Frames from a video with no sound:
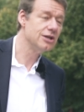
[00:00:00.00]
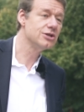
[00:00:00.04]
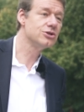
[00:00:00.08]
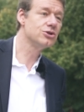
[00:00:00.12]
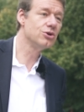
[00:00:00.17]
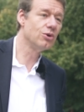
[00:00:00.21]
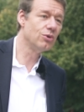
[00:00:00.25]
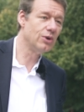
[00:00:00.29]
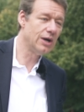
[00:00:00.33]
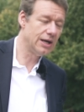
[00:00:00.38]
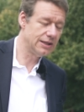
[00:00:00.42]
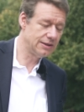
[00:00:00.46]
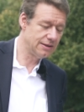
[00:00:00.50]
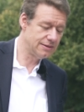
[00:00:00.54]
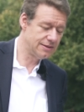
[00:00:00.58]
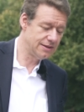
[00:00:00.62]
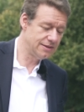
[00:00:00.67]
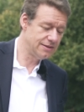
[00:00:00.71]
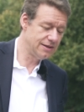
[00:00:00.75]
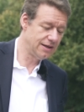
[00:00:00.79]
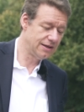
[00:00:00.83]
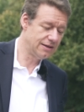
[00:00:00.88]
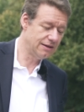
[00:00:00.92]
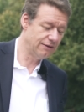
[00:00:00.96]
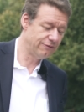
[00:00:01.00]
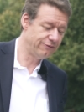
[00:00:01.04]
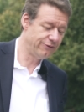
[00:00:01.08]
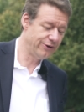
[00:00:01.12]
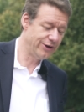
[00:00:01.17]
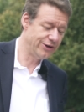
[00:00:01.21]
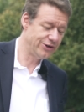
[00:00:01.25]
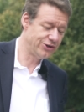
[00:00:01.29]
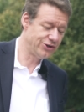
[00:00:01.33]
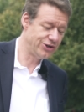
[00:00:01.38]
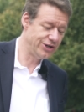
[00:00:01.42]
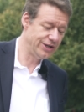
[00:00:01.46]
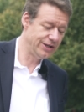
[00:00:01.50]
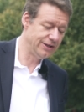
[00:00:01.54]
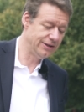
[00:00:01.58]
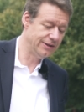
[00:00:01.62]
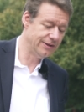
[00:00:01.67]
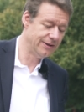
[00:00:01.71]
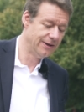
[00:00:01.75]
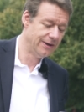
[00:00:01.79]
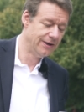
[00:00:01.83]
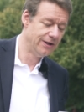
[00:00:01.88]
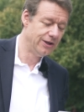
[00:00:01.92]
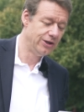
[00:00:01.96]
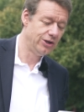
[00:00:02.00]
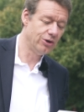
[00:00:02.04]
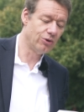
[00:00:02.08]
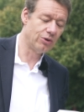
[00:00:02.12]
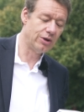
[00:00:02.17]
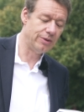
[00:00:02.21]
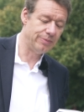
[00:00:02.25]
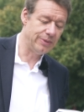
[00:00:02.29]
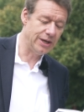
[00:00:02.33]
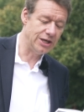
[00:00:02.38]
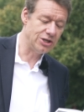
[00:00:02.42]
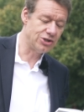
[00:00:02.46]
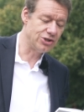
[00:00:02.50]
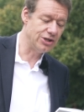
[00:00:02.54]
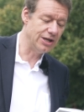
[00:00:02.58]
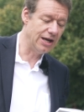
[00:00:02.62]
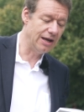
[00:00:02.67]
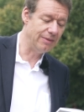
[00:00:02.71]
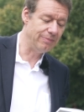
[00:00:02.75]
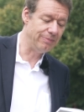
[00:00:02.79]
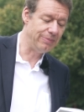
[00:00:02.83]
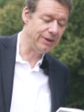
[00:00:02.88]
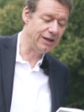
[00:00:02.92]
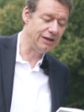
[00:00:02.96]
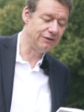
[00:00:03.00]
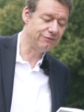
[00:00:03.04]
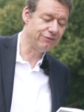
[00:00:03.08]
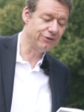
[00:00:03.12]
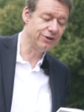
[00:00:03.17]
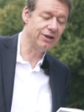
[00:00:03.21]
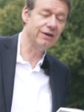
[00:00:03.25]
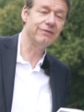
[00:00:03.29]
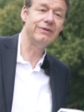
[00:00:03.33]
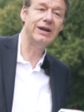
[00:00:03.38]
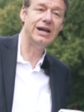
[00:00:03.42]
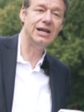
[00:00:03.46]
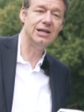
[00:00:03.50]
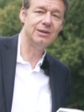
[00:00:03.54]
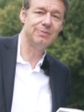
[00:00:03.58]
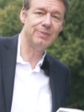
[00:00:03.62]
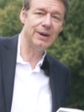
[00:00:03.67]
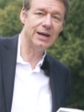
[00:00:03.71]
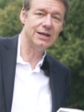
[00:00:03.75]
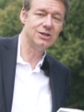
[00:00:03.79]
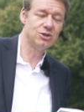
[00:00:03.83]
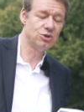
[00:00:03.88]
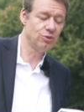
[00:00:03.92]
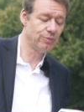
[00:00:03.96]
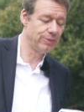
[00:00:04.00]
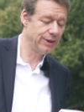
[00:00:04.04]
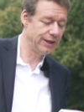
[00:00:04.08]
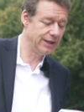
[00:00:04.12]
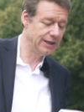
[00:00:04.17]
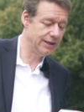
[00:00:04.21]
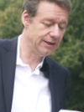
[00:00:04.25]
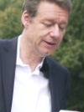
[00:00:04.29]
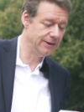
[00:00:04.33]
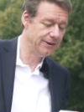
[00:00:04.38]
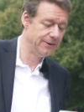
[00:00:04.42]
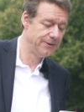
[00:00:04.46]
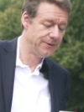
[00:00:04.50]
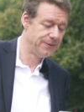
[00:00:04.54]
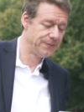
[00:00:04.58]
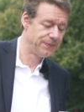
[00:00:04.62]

So hatte sie sich dafür entschieden, jungen Menschen ein Bild von der Welt beizubringen